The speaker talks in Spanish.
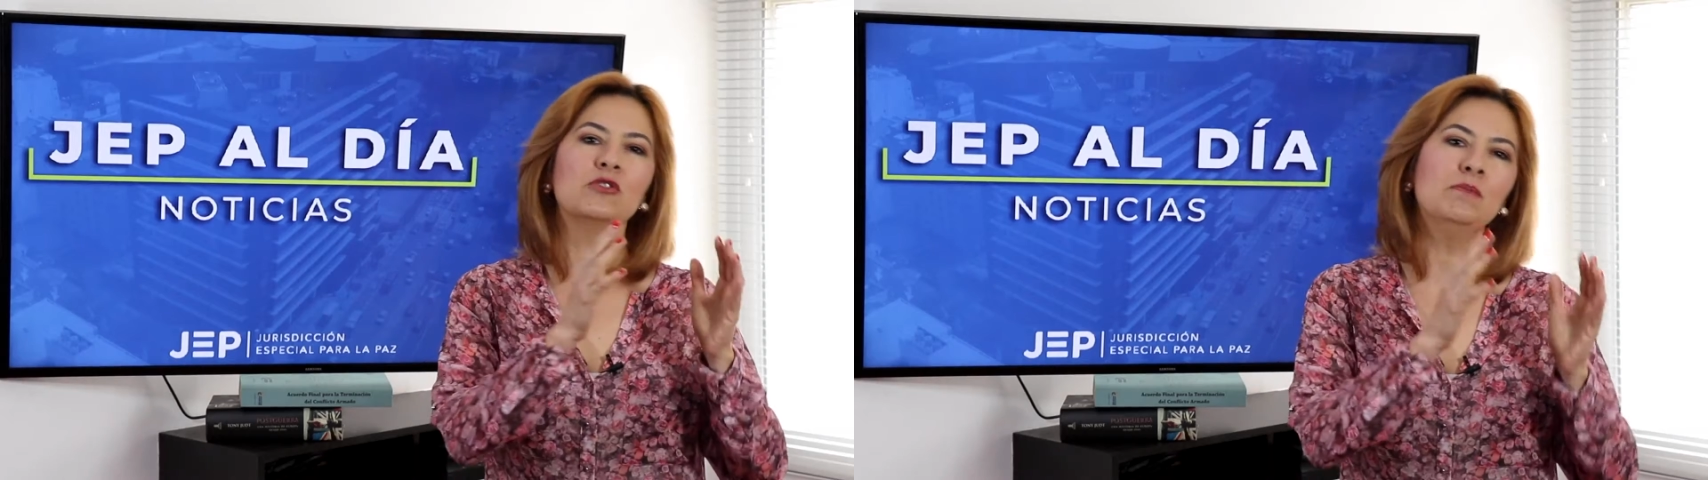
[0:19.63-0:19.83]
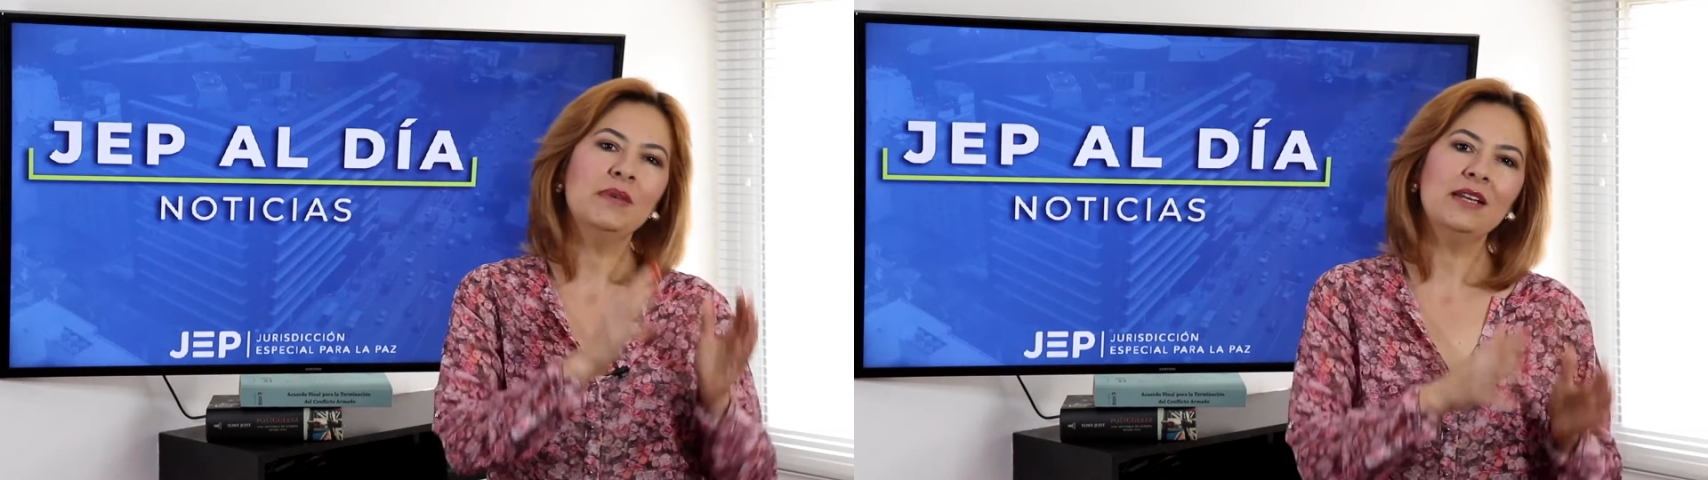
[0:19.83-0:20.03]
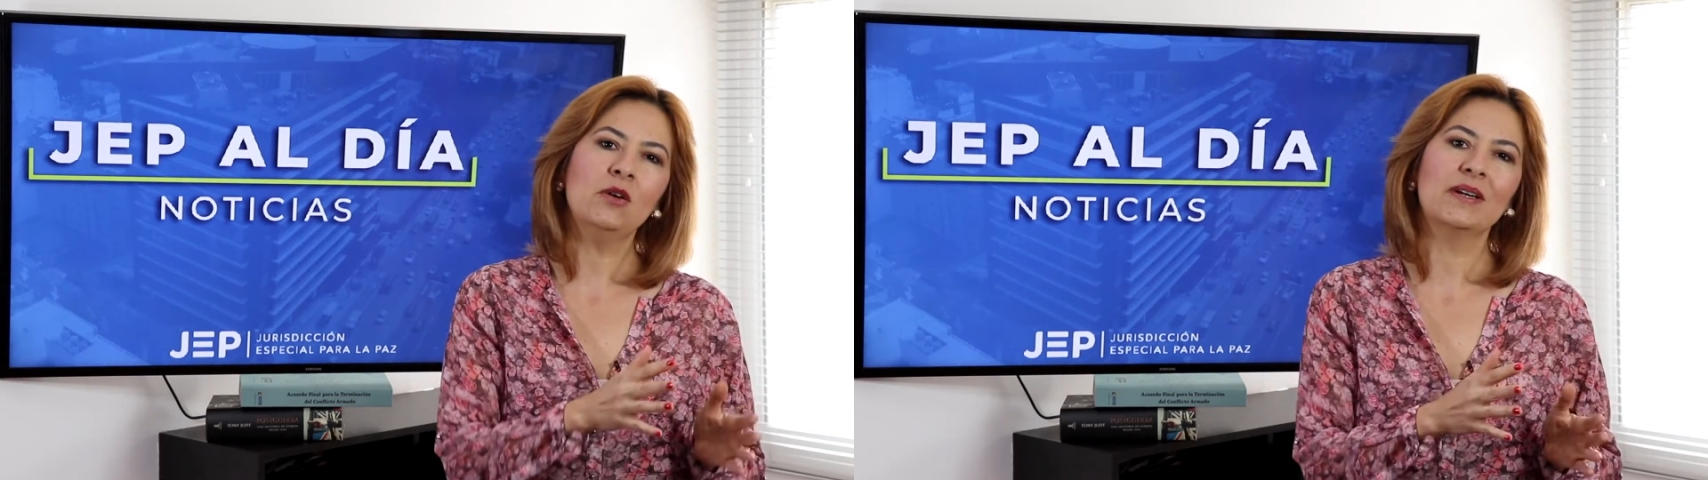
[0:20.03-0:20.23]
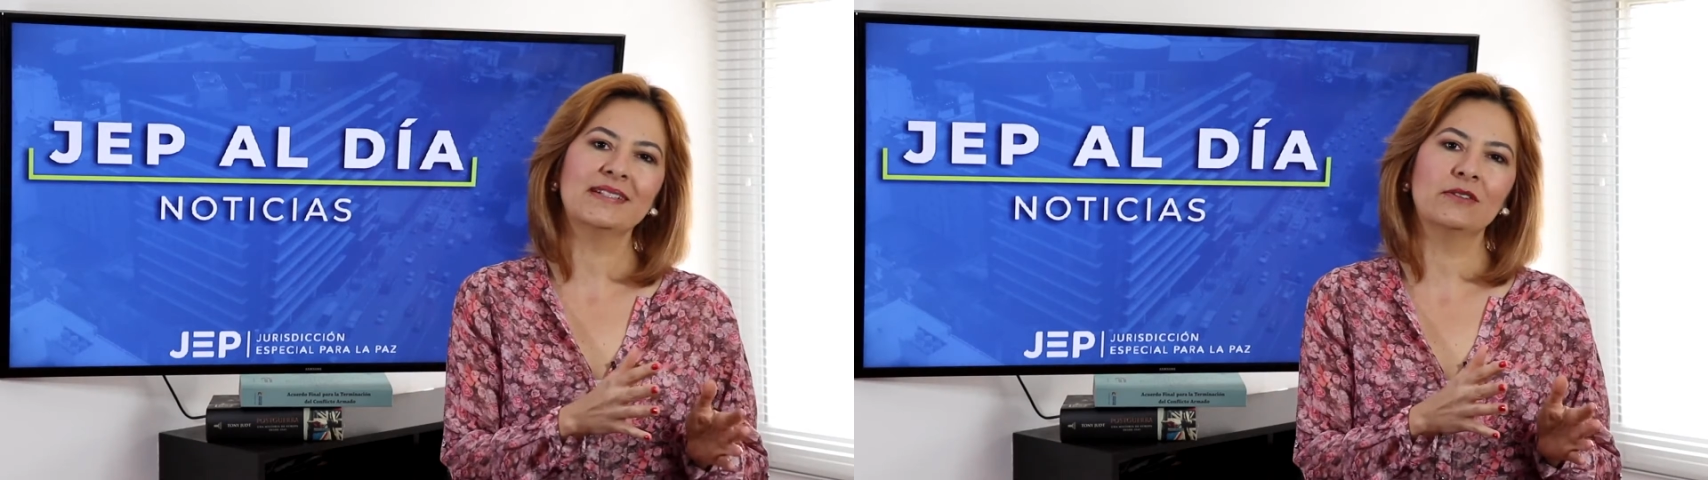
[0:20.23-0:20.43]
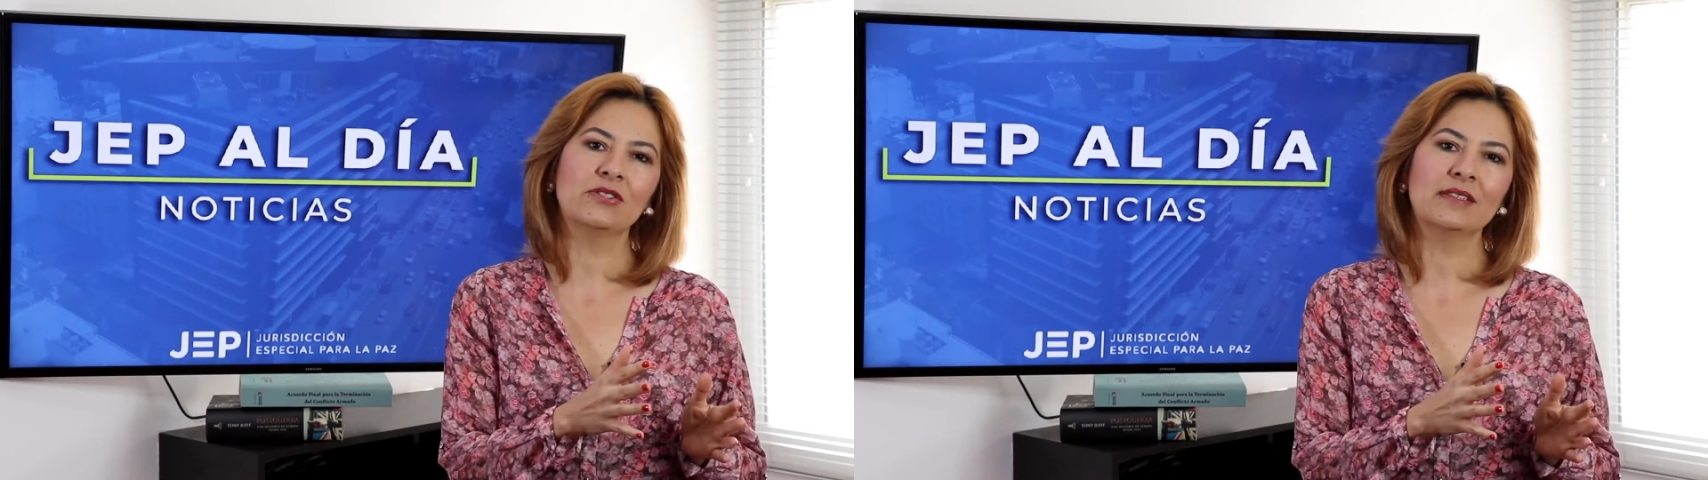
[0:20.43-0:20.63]

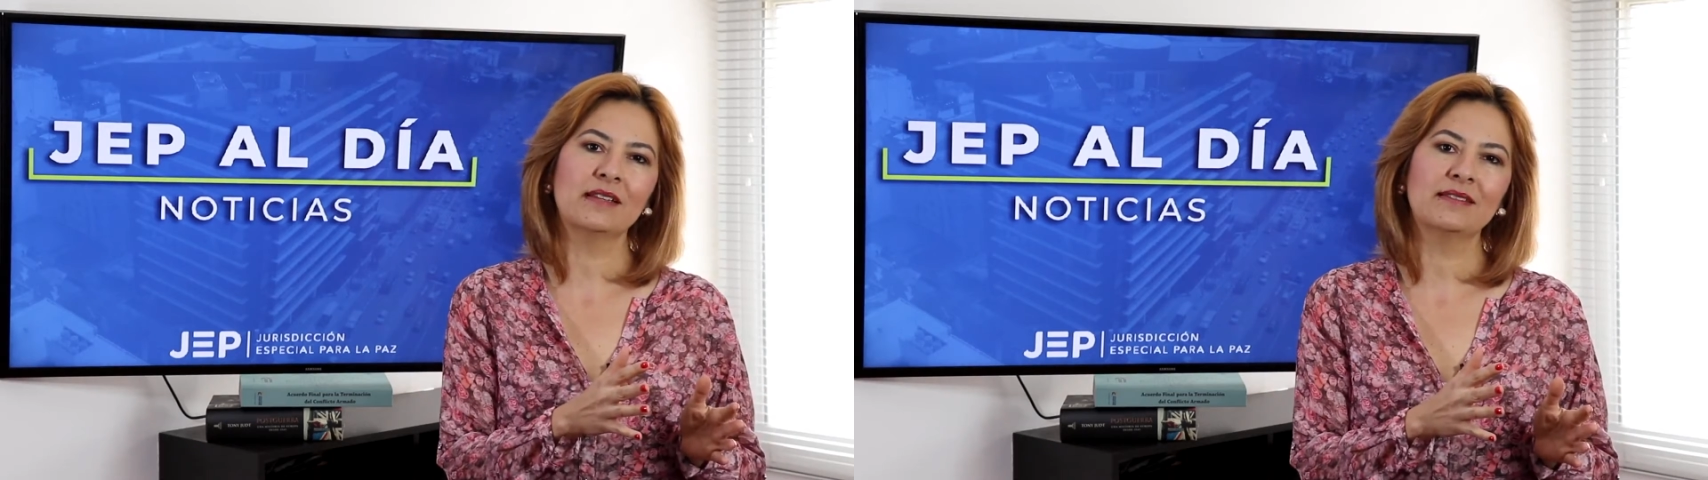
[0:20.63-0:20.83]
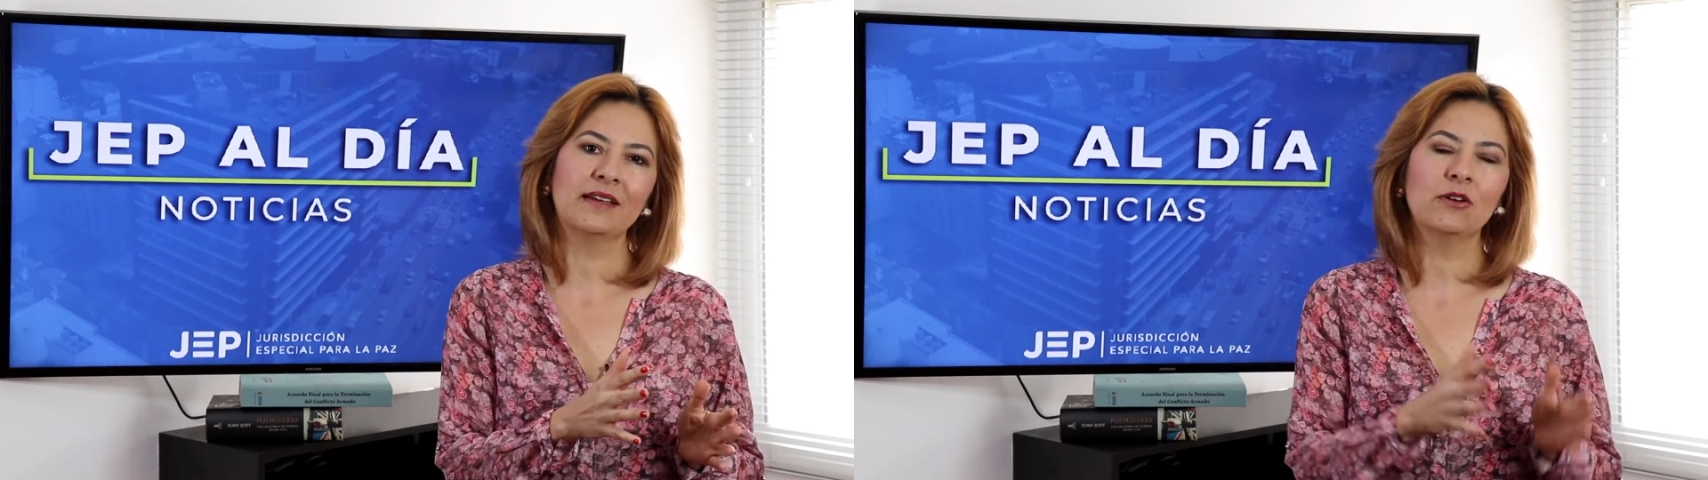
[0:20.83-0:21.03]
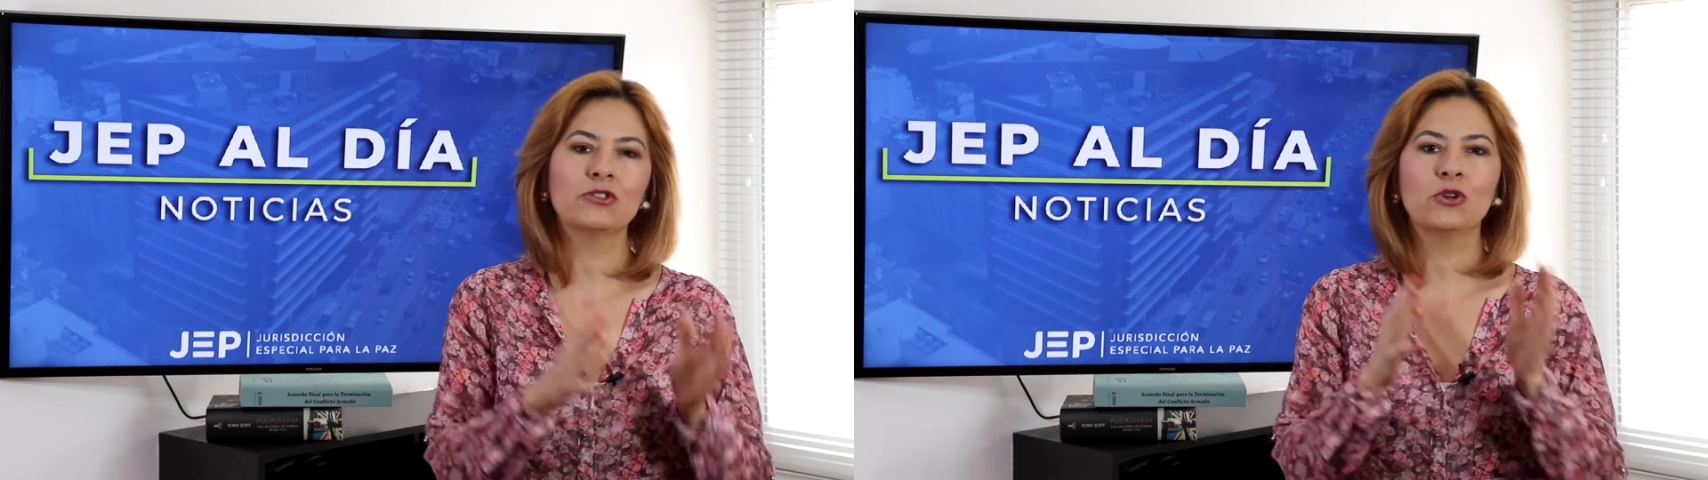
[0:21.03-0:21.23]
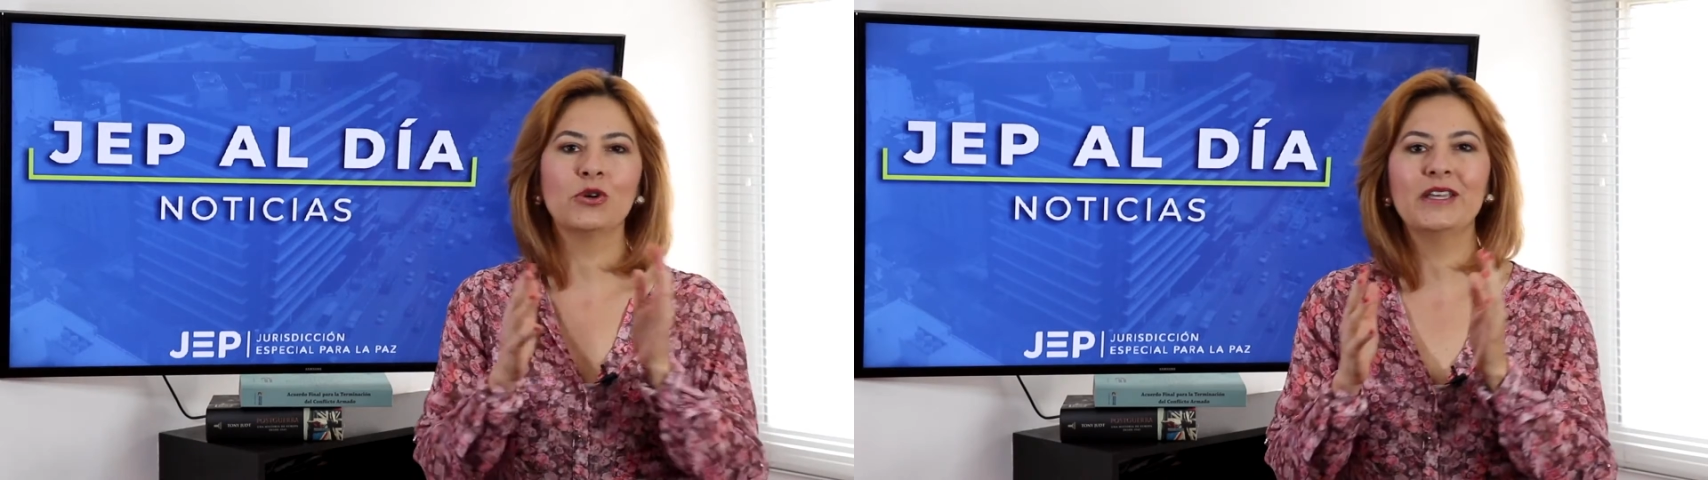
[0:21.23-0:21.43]
1978